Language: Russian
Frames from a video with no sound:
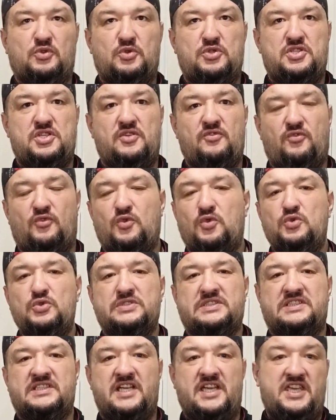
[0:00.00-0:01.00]
очень
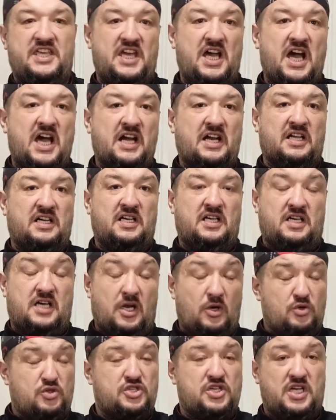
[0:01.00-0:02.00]
вкусно, ярко,
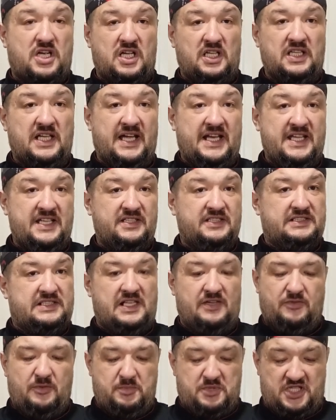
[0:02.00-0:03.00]
хорошая калорийность,
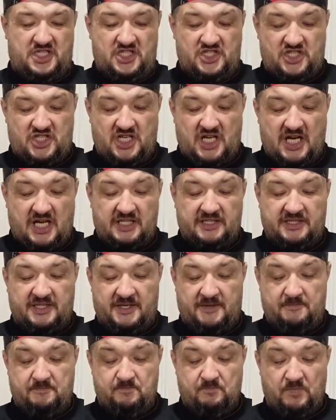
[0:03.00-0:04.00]
для выпечки
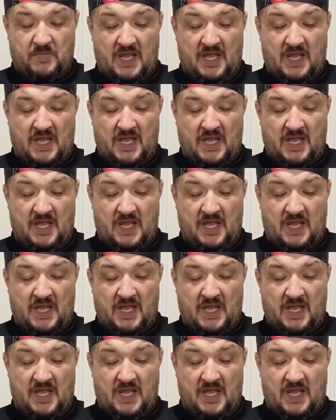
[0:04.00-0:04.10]
шикарная.